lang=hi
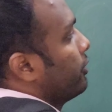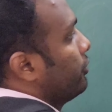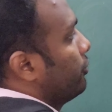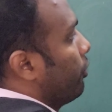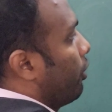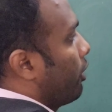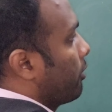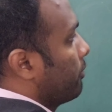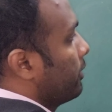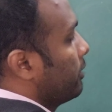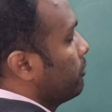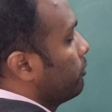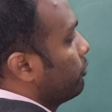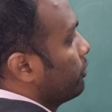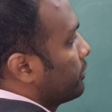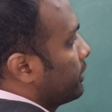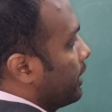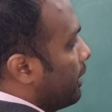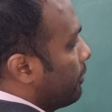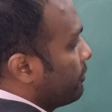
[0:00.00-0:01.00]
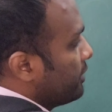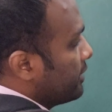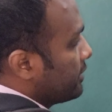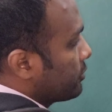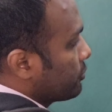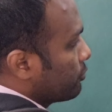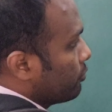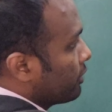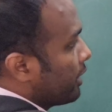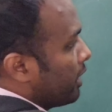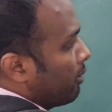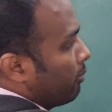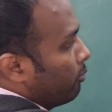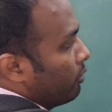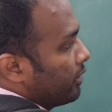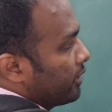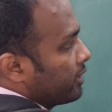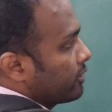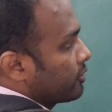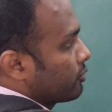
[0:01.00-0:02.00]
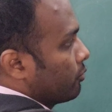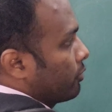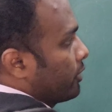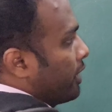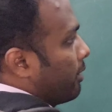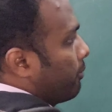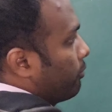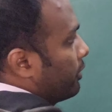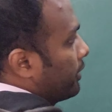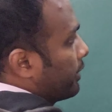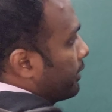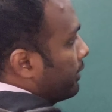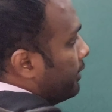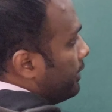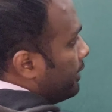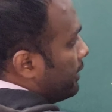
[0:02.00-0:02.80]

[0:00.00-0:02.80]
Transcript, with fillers: नॉर्मल बोलते हैं अब ये इसको क्या बोलेंगे इसको क्या बोलेंगे